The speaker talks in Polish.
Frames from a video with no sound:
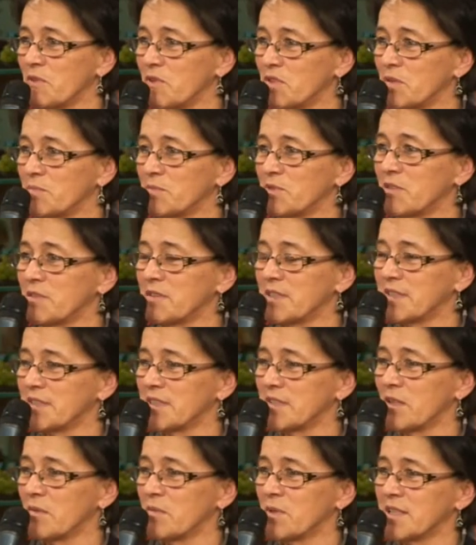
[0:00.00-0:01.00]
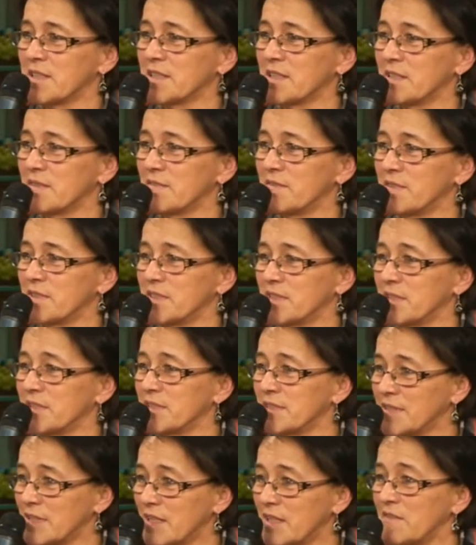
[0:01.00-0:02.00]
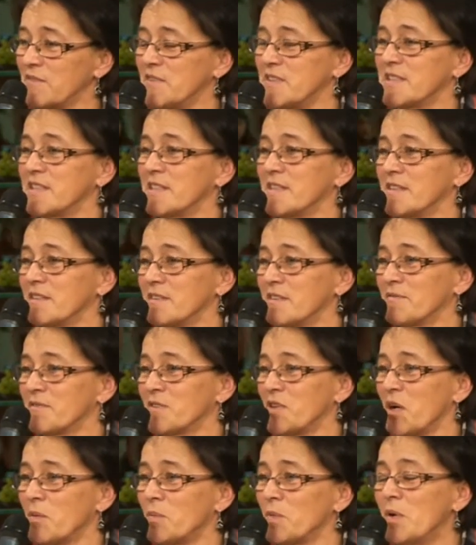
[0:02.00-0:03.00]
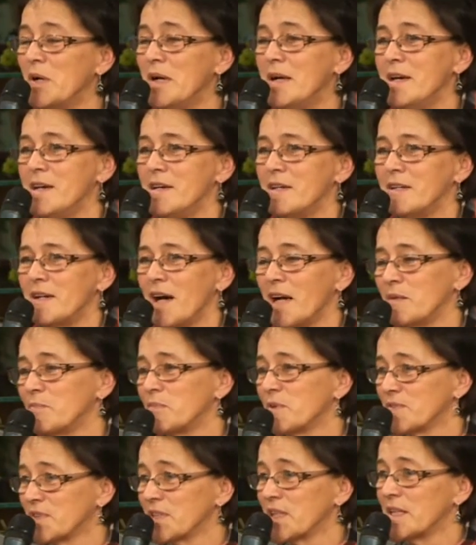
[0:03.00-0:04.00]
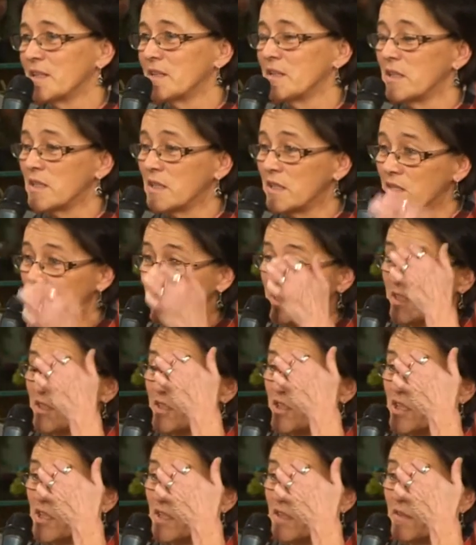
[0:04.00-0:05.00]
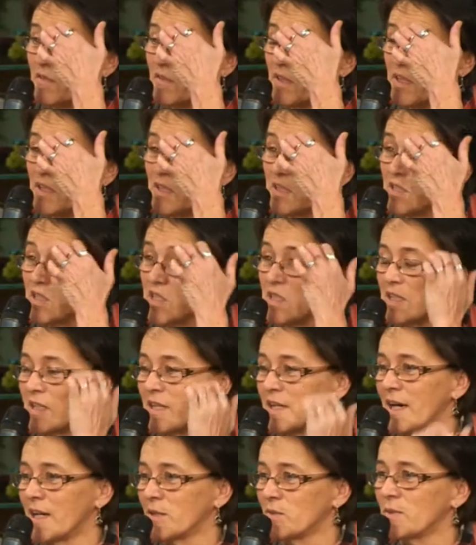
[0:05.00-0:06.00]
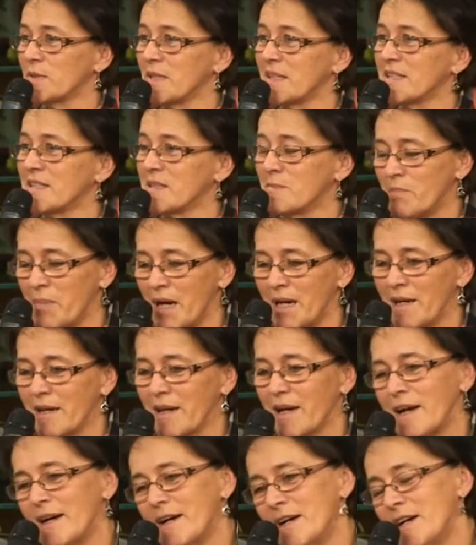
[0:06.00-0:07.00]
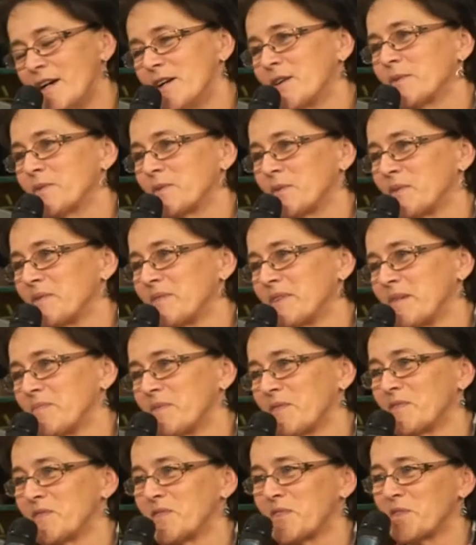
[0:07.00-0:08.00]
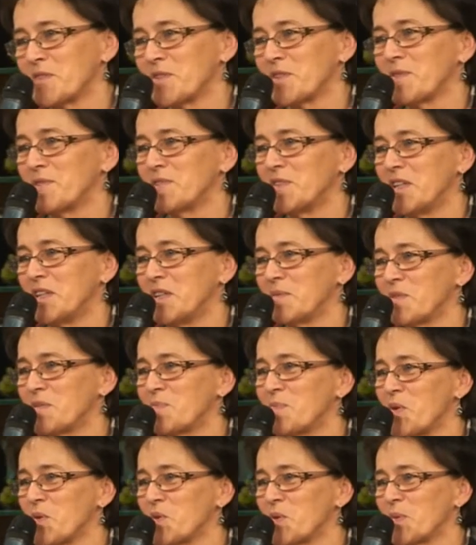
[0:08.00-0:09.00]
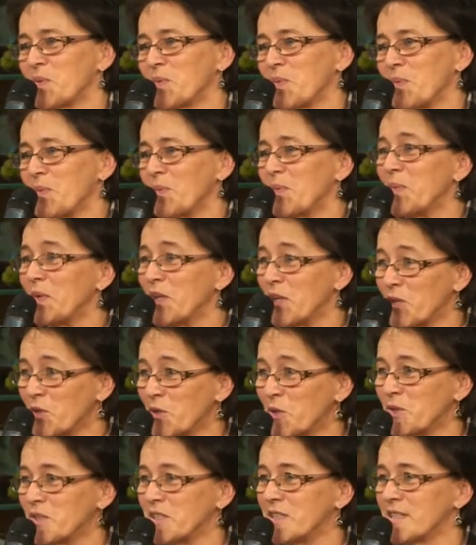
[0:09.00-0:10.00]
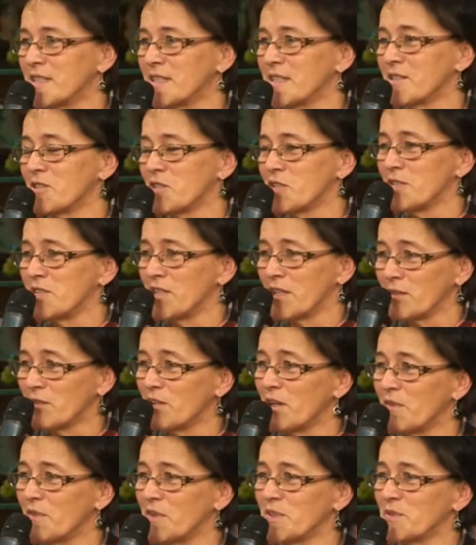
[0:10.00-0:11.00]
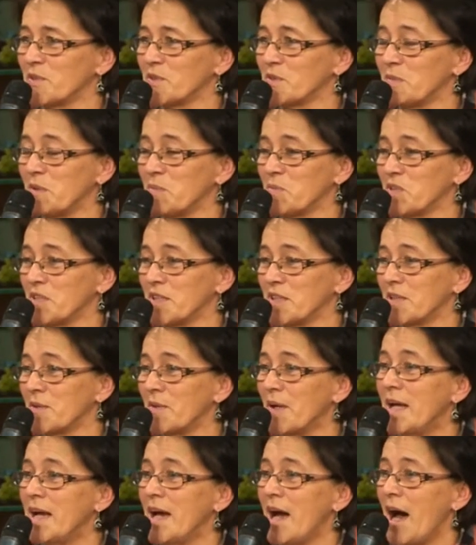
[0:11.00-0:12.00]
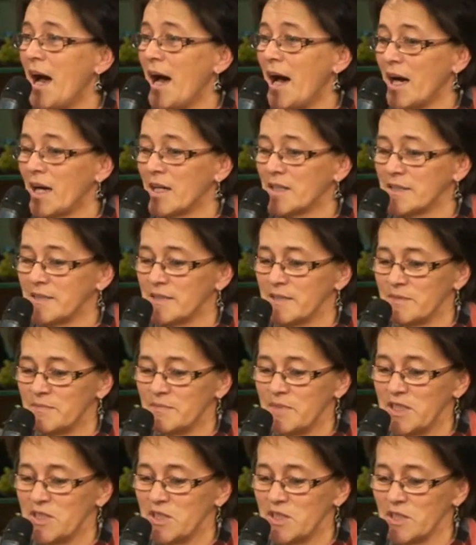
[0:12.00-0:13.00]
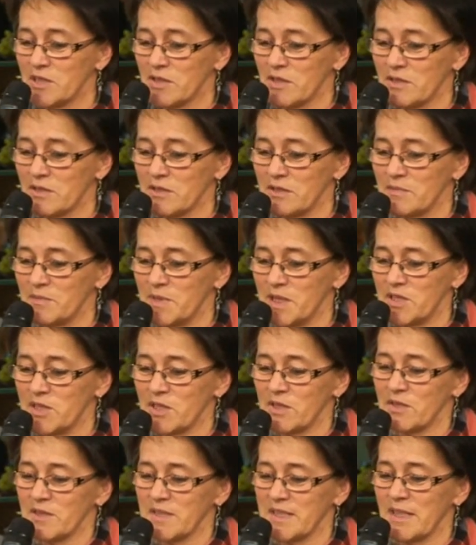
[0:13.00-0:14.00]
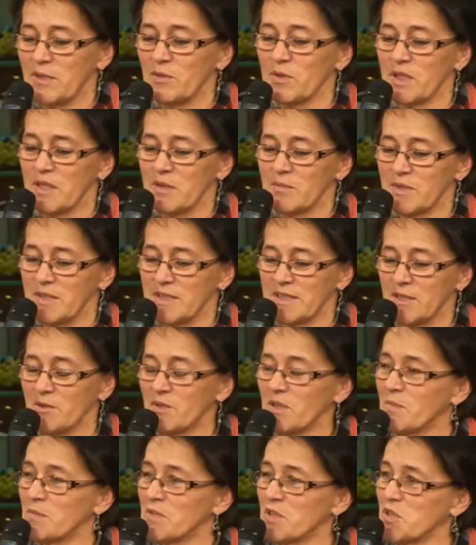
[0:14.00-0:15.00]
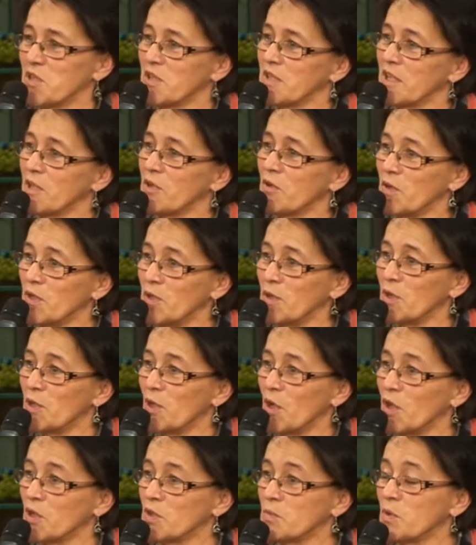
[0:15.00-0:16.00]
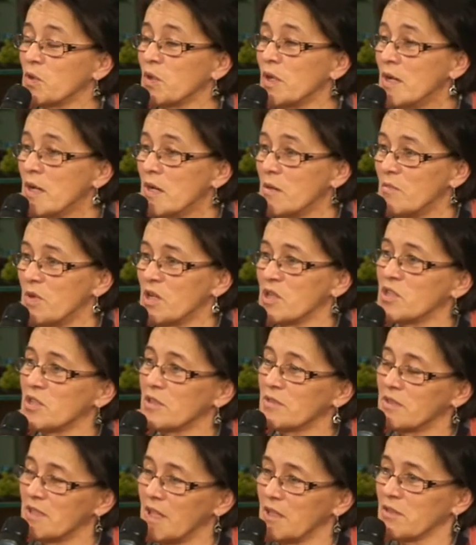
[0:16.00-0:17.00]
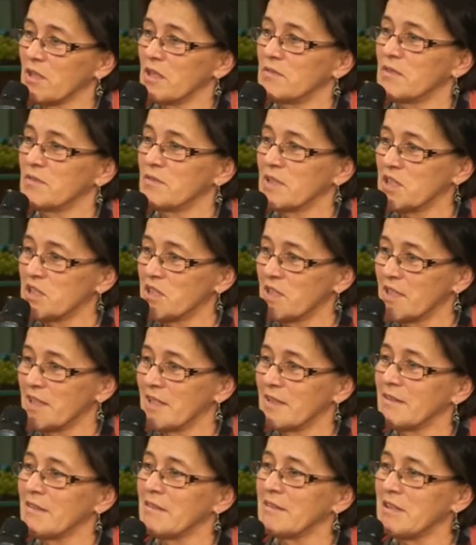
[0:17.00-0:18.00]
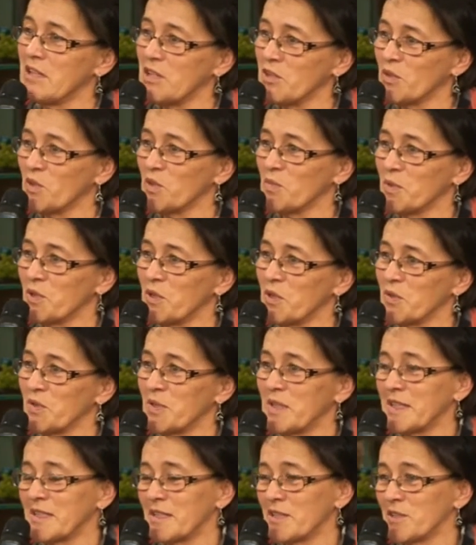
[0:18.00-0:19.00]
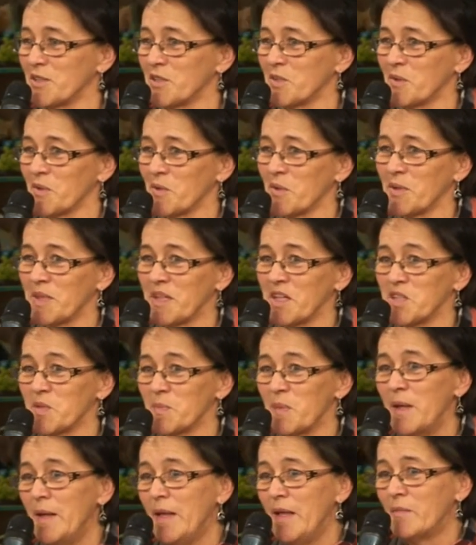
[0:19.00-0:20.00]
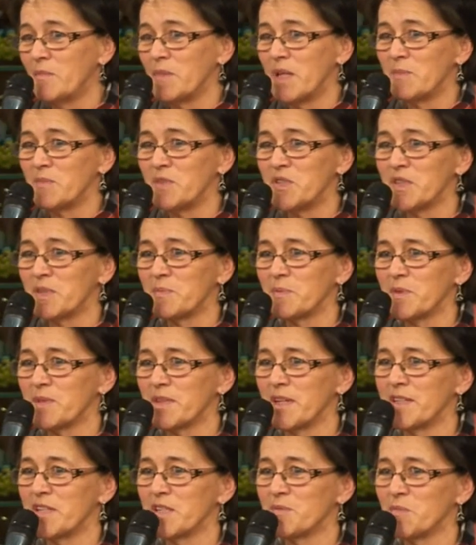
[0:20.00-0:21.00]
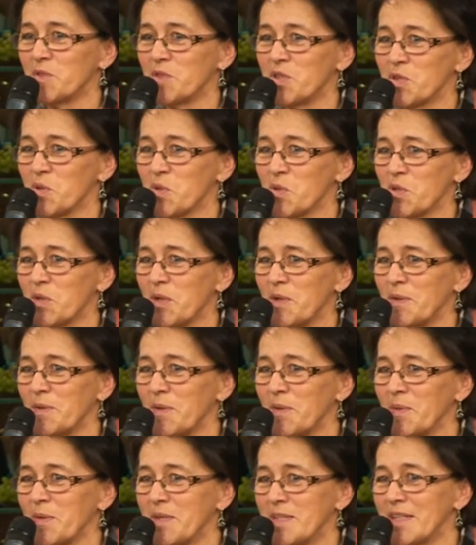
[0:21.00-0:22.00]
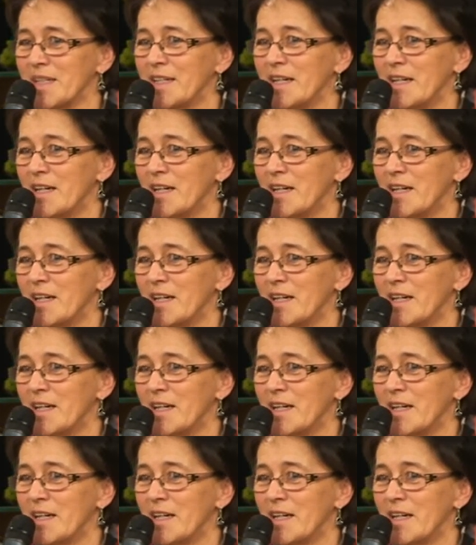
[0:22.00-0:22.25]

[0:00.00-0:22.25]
ogromny okres, obraz telewizyjny w domu albo względnie kinie, w kinie 3D, a tutaj jest bajka, którą na pewno z rozrzewnieniem spojrzą ich rodzice czy dziadkowie, z którymi przyjdą, a y, będzie to, będzie to całkiem, całkiem coś innego, inny odbiór, bo jeszcze dodatkowo właśnie ten terkot projektora, ten terkot taśmy. Miałam dzisiaj spotkanie z młodzieżą szkolną, gdzie